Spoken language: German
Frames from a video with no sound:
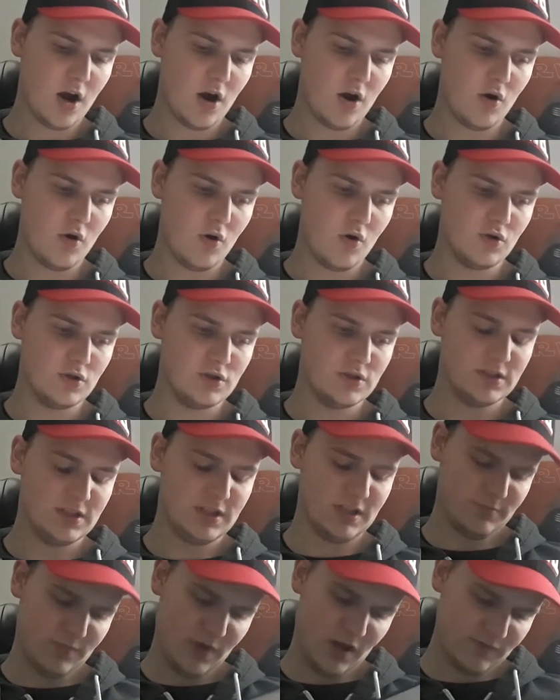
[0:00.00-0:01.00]
Und
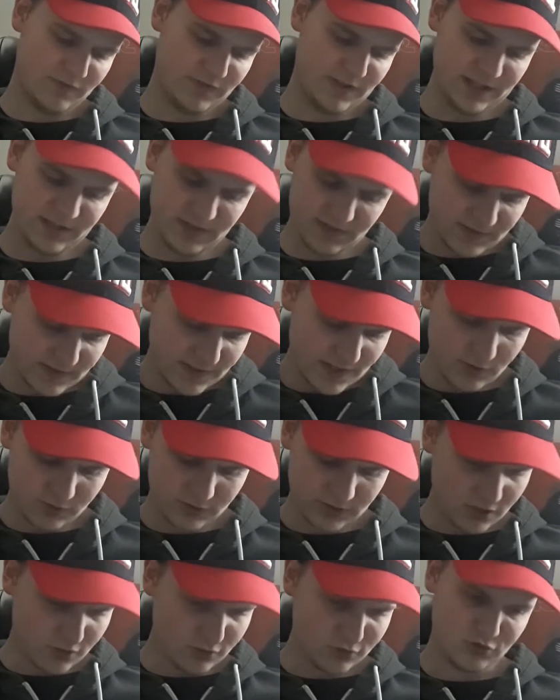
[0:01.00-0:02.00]
ähm, vielleicht ist ja auch
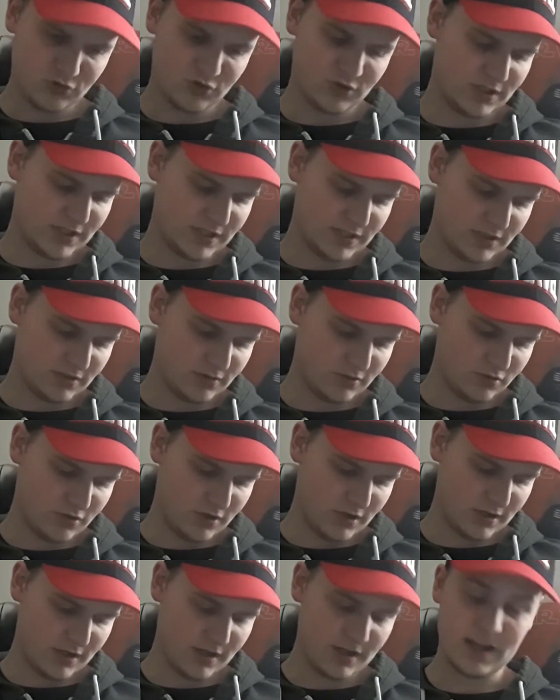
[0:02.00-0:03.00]
der Autor nicht,
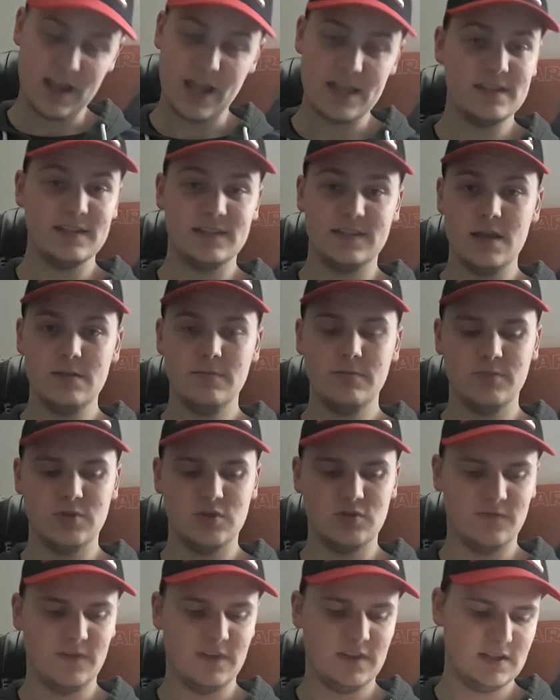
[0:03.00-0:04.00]
kennt sich selber mit
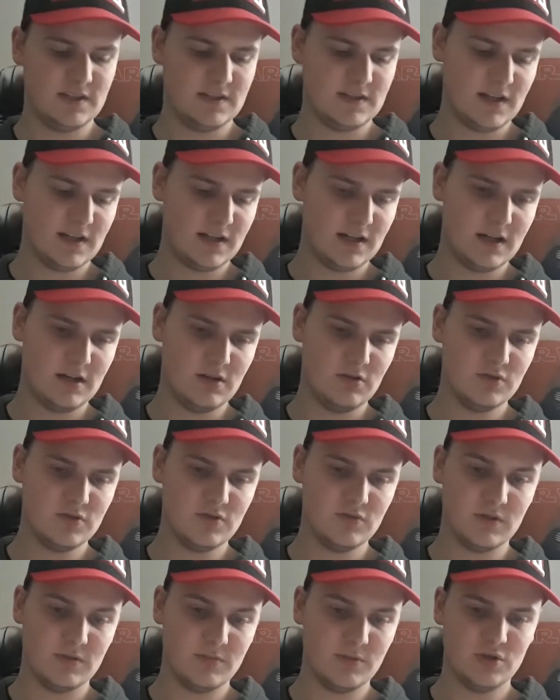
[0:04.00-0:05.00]
so welchen Sachen aus
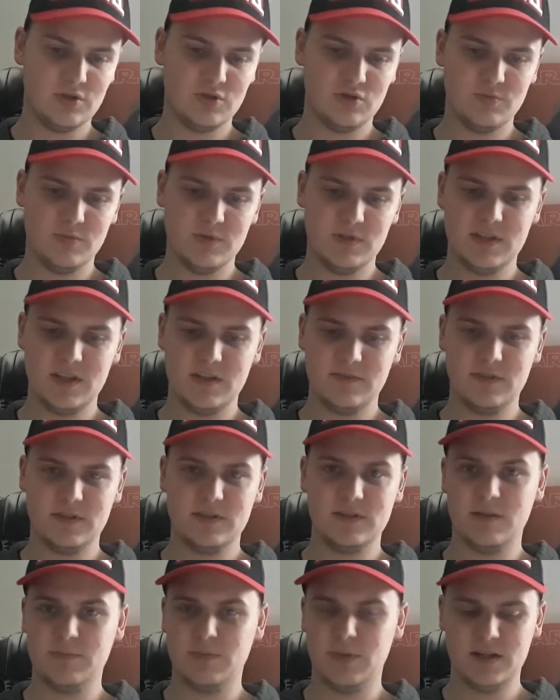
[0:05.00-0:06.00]
oder möchte zumindest
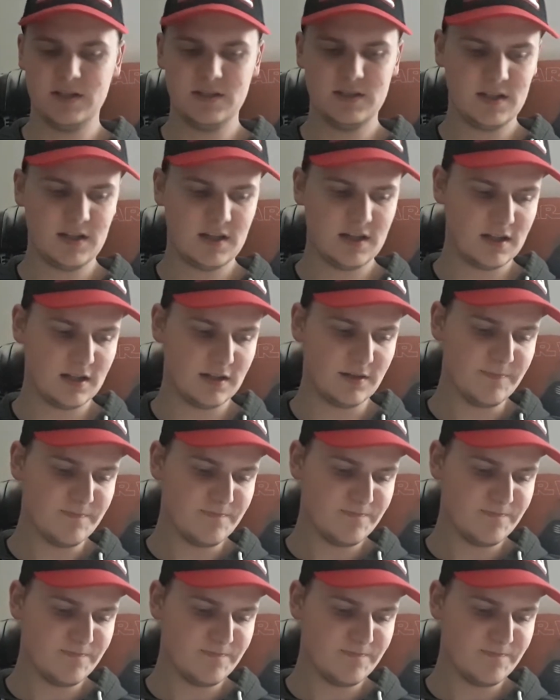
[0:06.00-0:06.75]
etwas da beitragen.